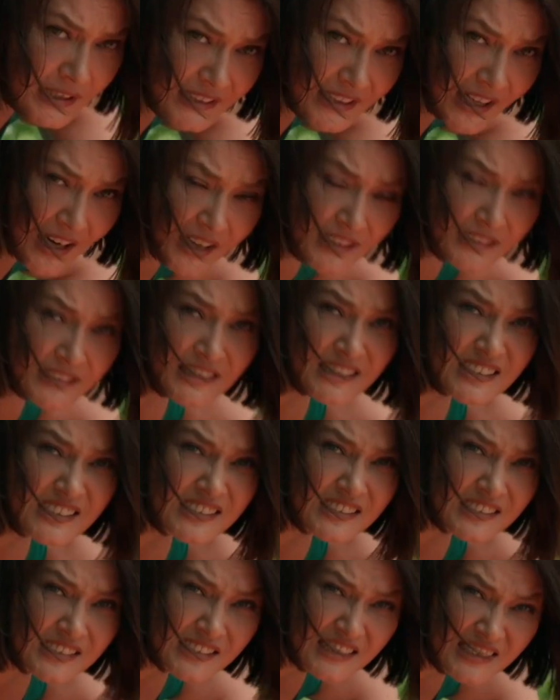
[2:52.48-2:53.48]
Yani
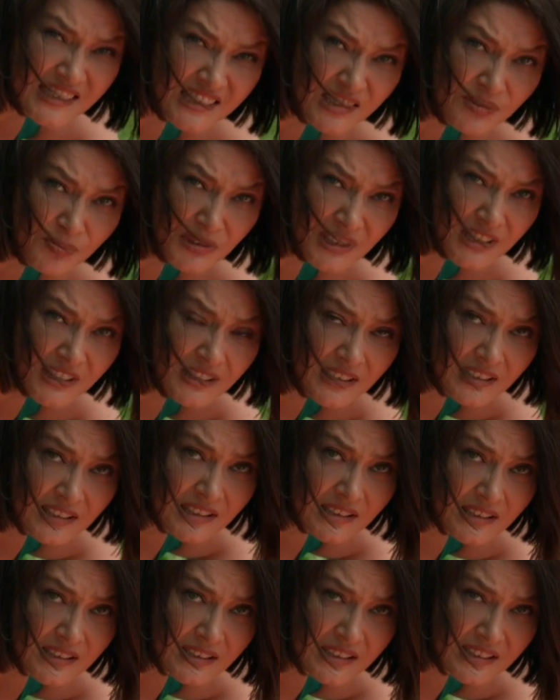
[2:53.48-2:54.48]
siz mi?
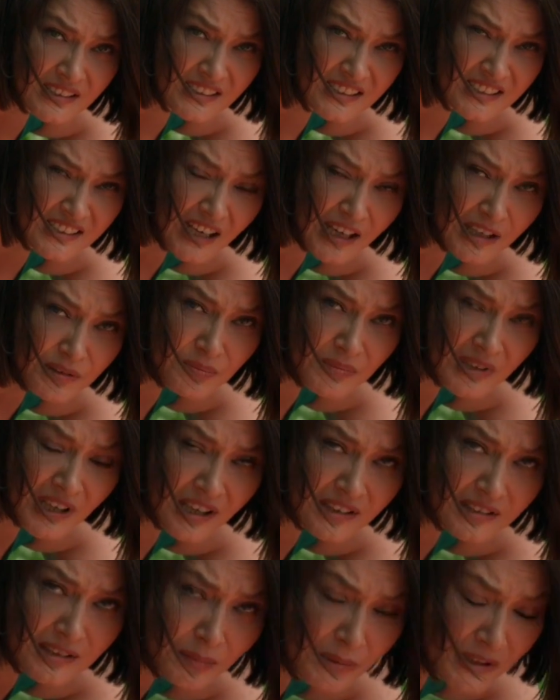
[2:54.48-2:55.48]
Sen mi?
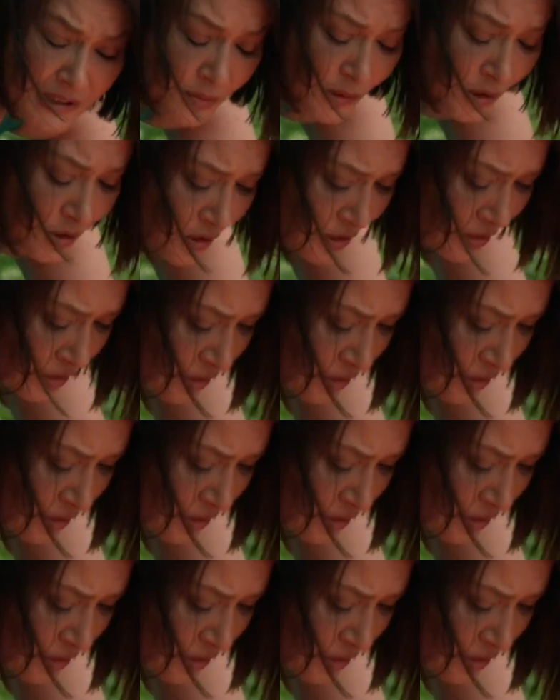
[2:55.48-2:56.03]
Anlamadım onu.